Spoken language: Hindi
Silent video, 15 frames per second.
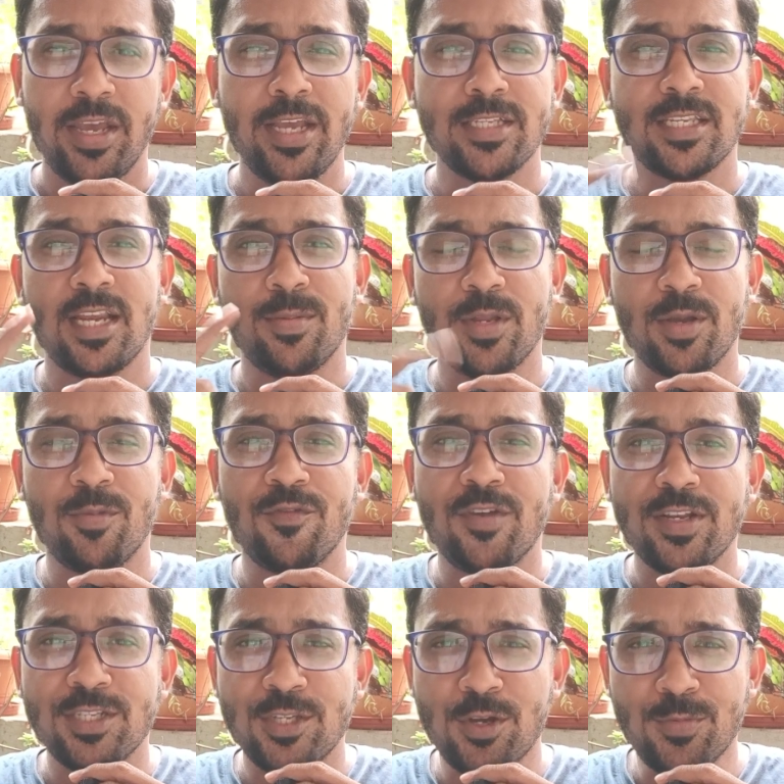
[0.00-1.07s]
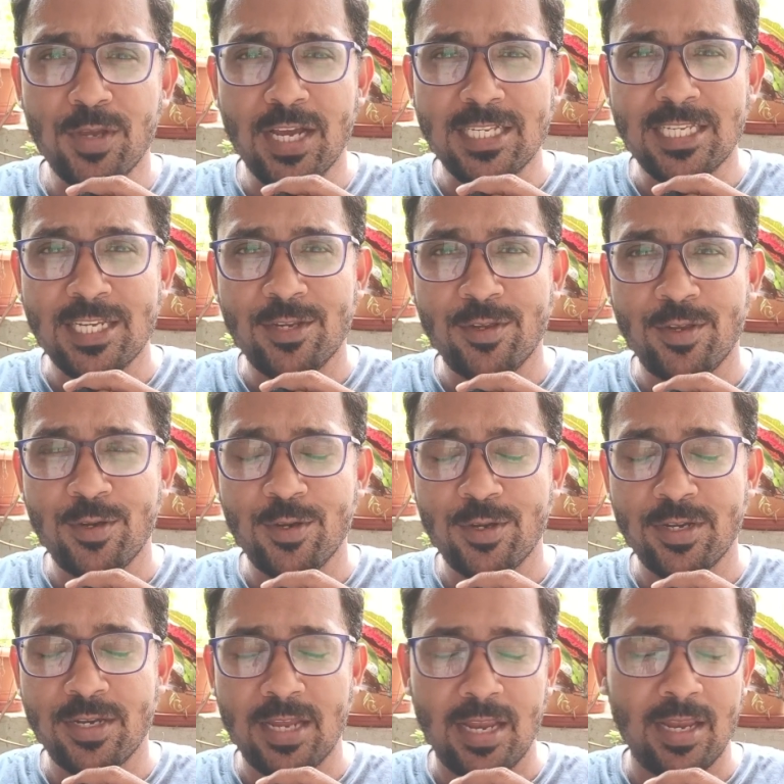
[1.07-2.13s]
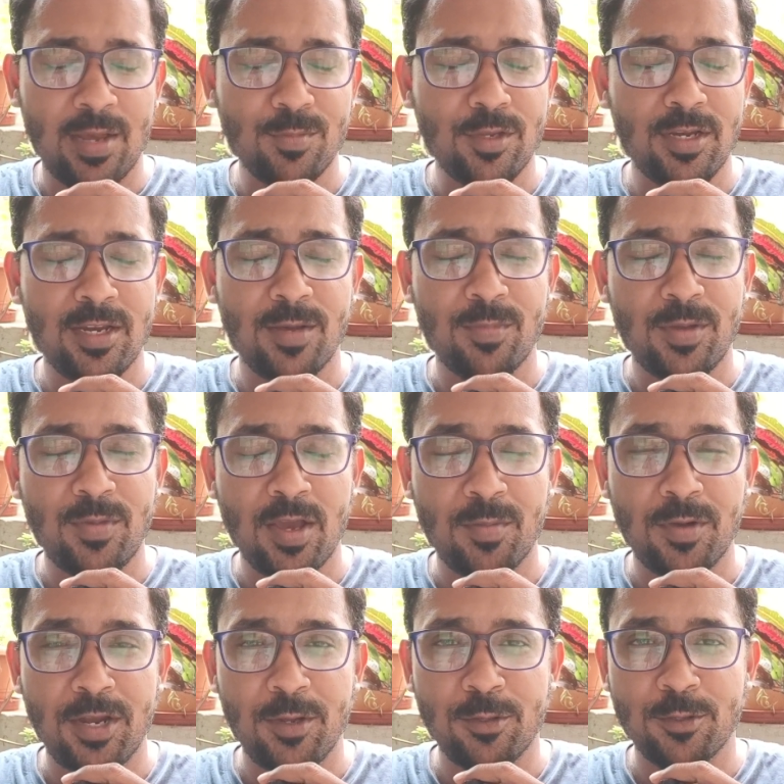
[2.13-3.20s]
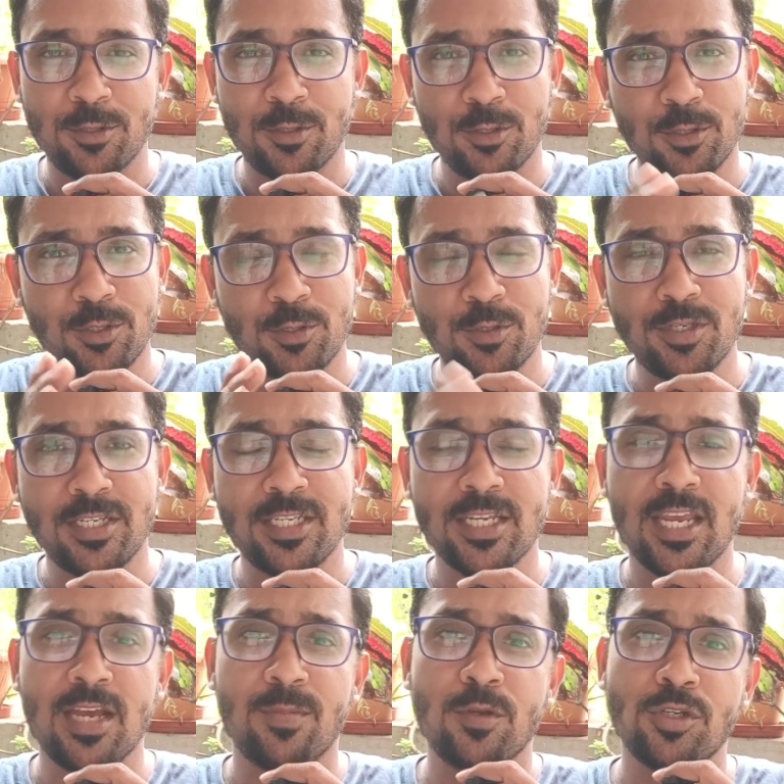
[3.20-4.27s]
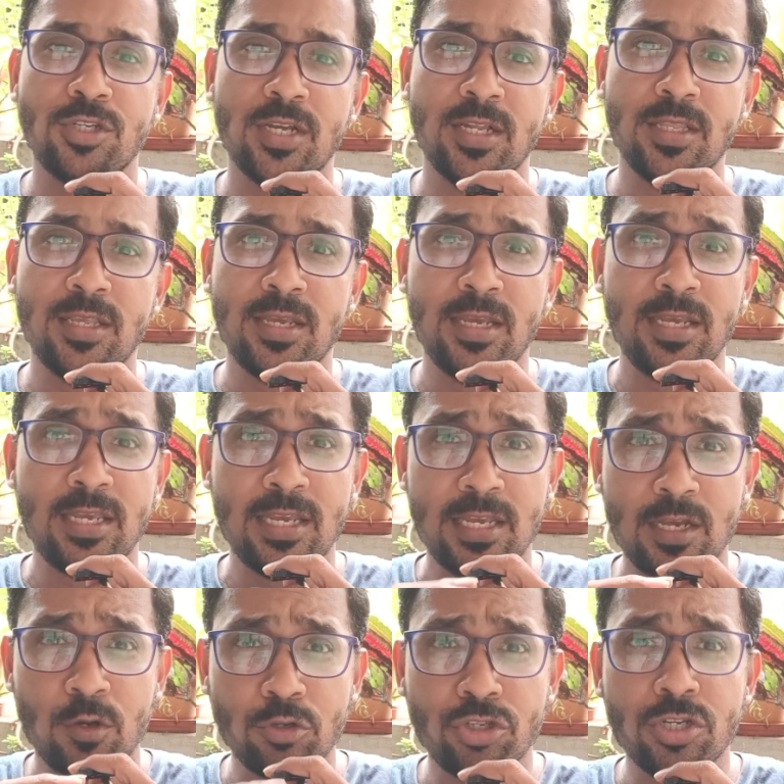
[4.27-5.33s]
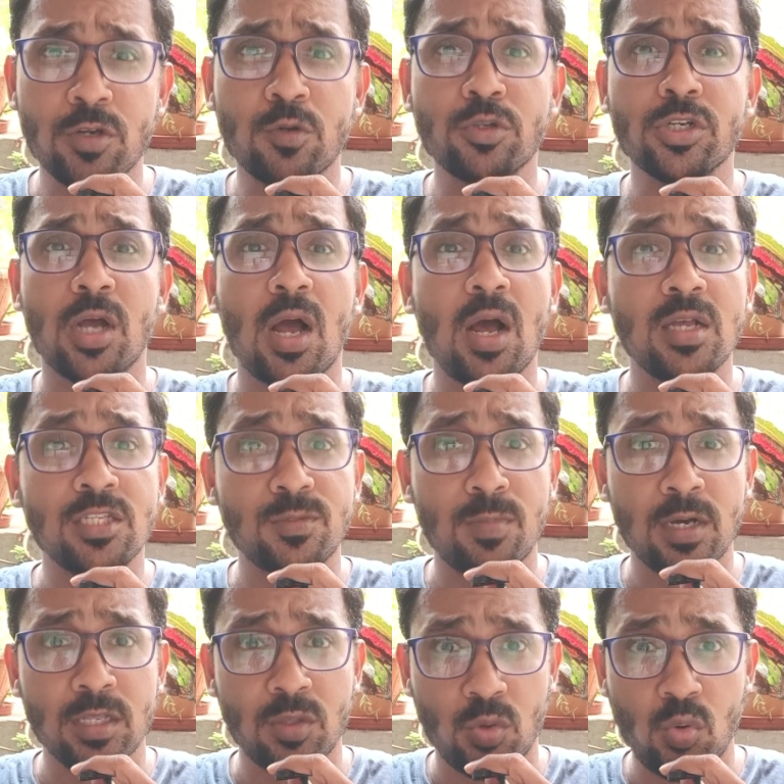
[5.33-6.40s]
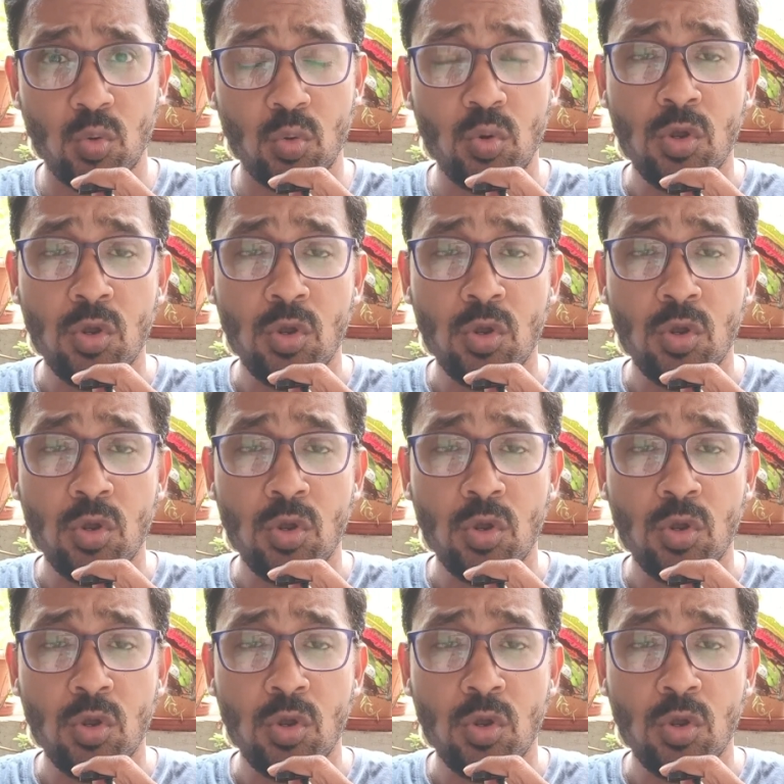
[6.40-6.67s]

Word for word: है अस्सलाम वालेकुम फ्रेंड्स होप यू गाइस आर डूइंग गुड अल्हम्दुलिल्लाह मैं भी हम पटी दोस्तों दोस्तों जैसे कि आप लोग जानते हैं कि कुछ ना कुछ खास बात हो